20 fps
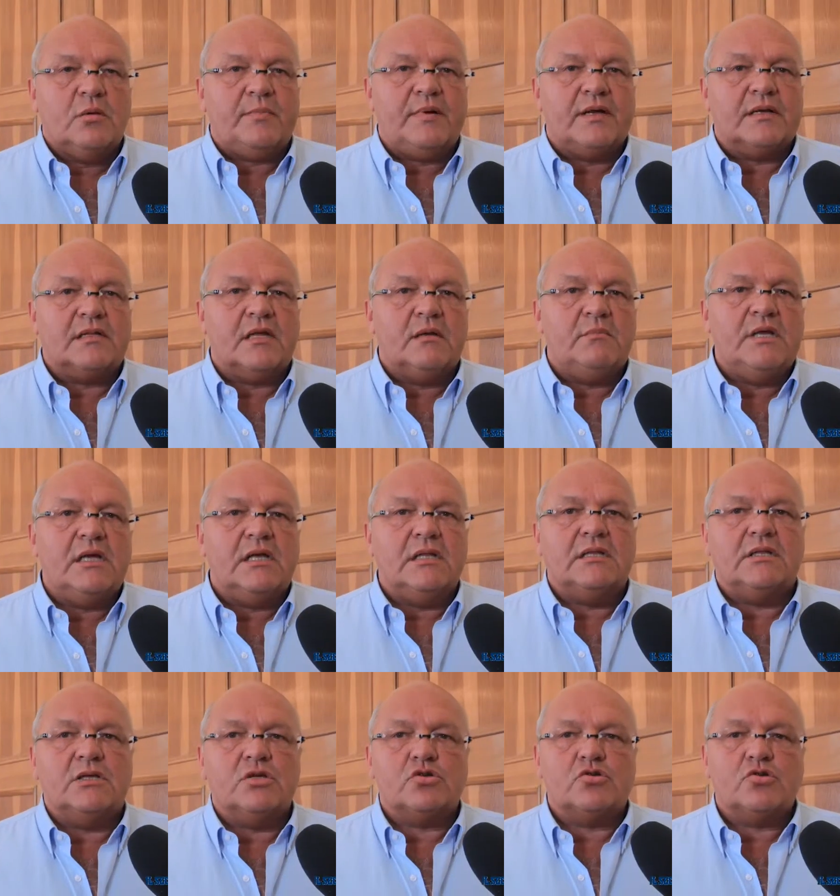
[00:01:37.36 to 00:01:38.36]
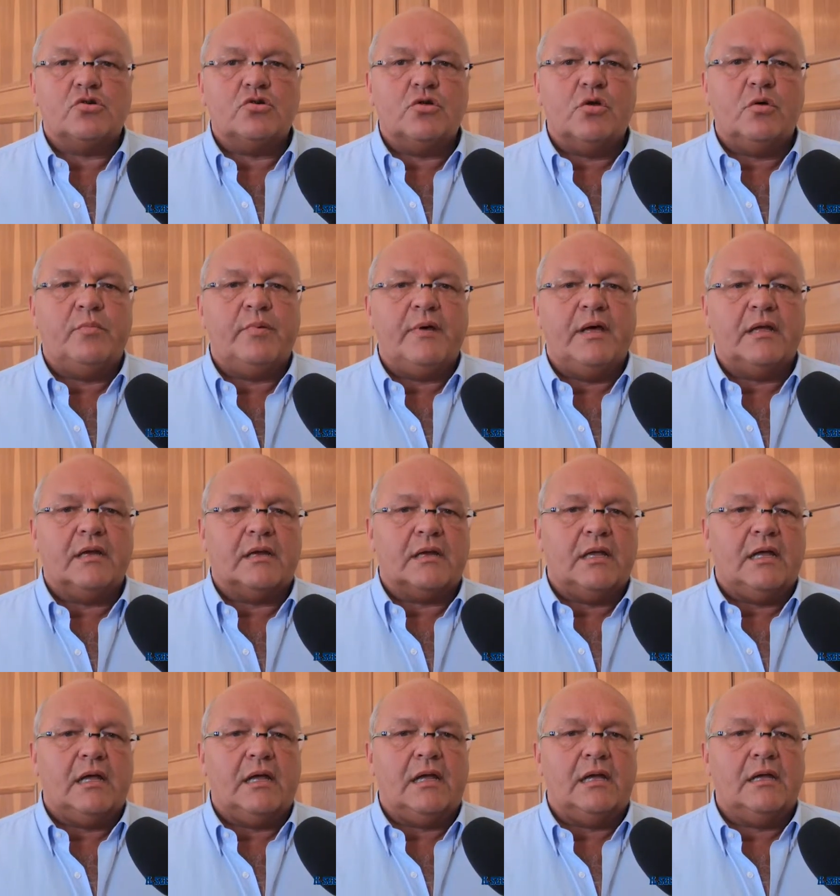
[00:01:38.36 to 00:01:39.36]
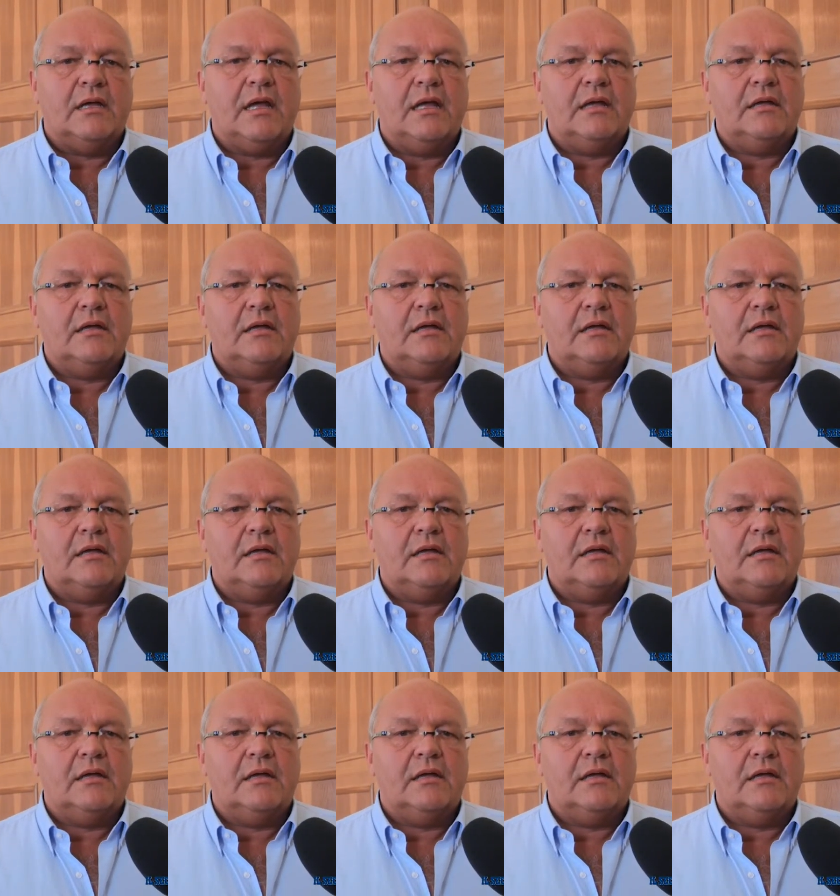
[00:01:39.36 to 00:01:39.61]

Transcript: appartamenti sono per eh,